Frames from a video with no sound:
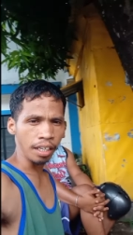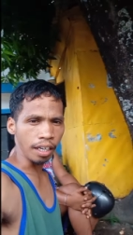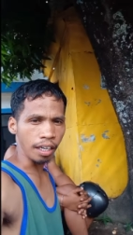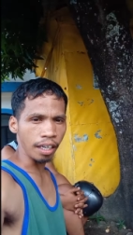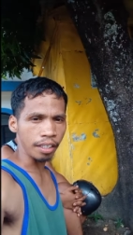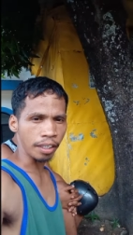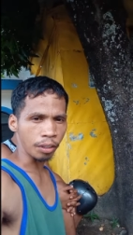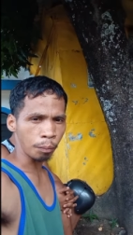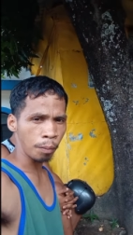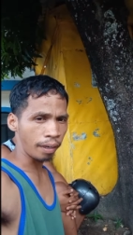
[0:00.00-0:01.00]
Uh, ah, shout
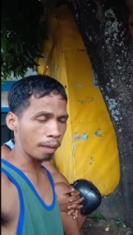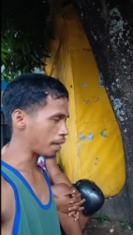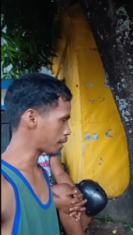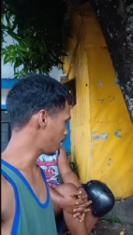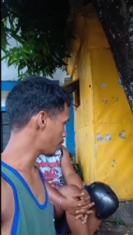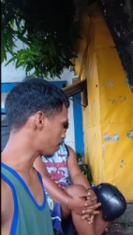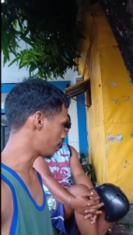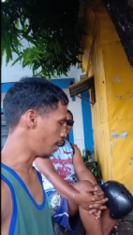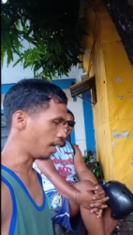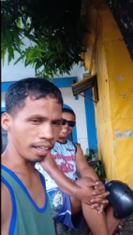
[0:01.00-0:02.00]
out po mga kamasters.
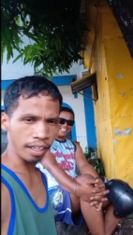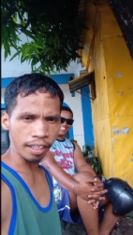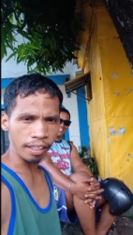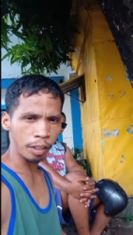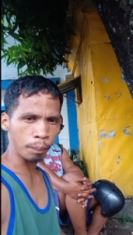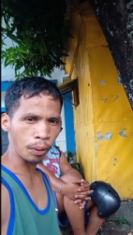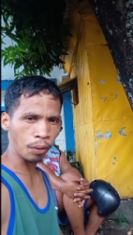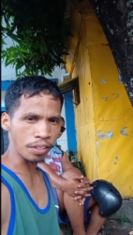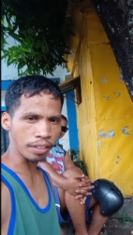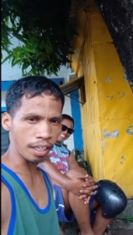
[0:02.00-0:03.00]
Uh, andito po
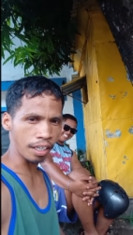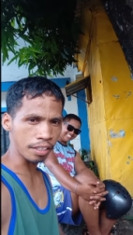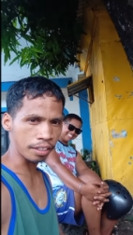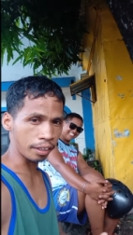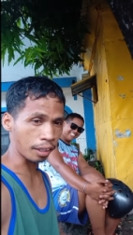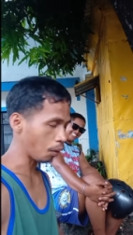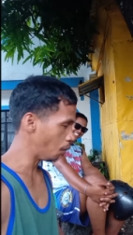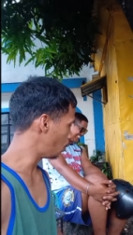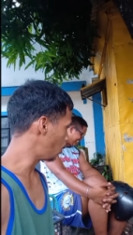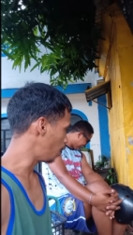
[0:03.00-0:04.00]
tayo sa sintro.
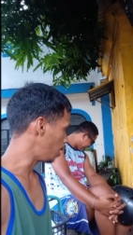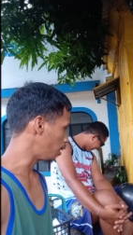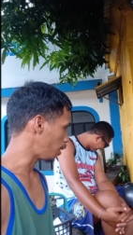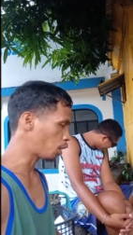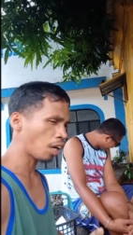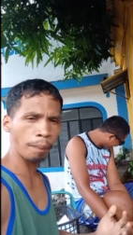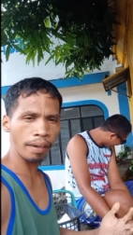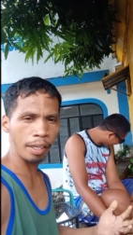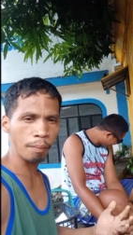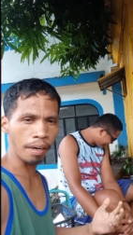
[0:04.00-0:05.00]
Ito nga
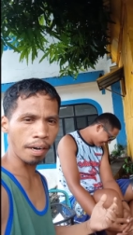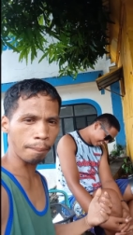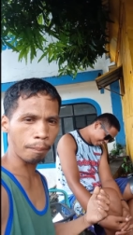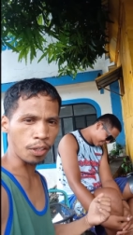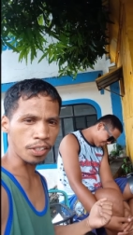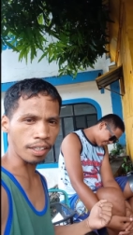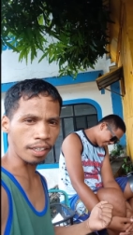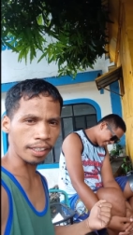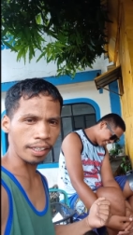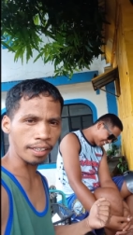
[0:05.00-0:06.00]
pala yung mga boys na
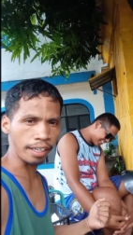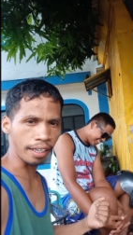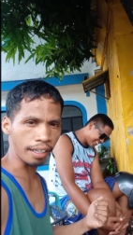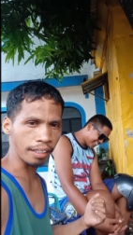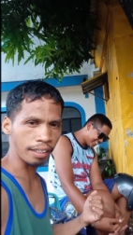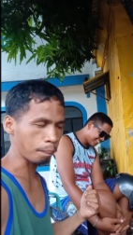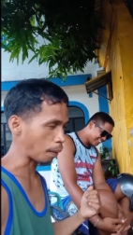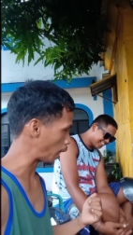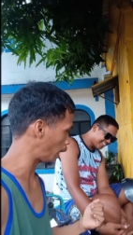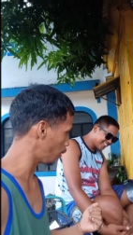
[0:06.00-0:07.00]
naghihintay ng
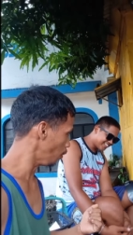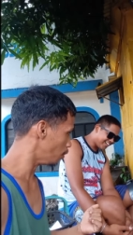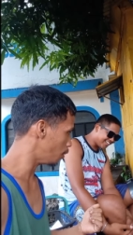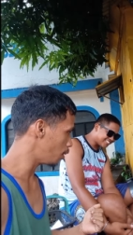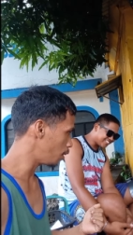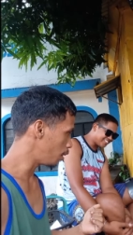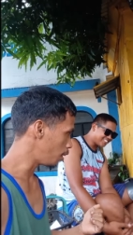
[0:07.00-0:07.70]
pasayro. Ay, sos.